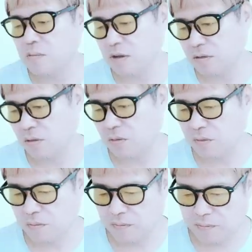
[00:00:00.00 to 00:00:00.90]
しますよ
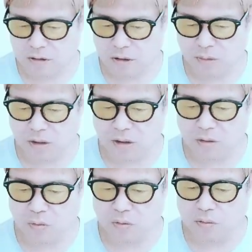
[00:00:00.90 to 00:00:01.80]
とちなみに
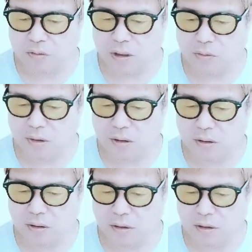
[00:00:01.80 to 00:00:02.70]
奥野さんは
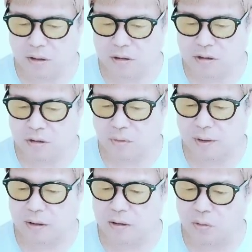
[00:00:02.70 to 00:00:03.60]
ガーシー
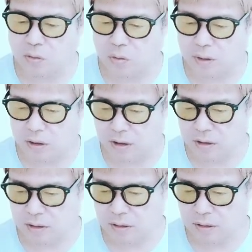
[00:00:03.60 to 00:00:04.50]
と会ったことはない。
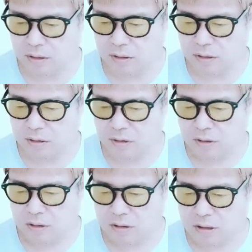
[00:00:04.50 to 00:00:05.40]

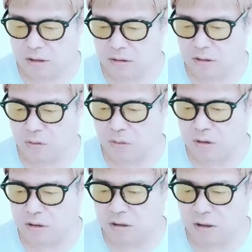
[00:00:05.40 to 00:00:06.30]
参院選で同
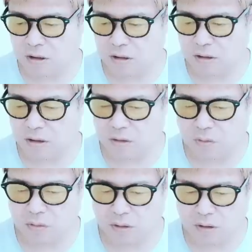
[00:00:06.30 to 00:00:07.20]
じ比例代
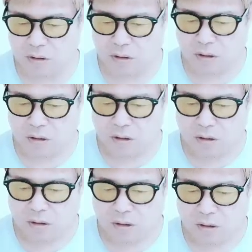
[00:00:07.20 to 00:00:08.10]
表だが、
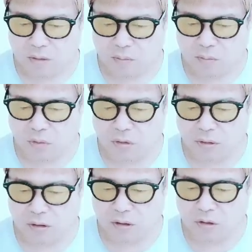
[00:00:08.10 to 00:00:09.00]

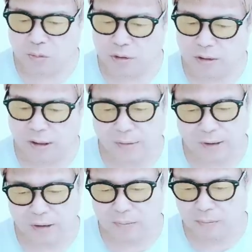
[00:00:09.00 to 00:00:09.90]
僕は誰とも戦
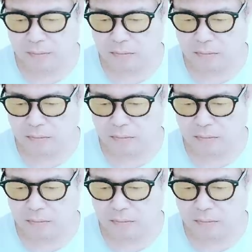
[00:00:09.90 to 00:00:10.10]
わない。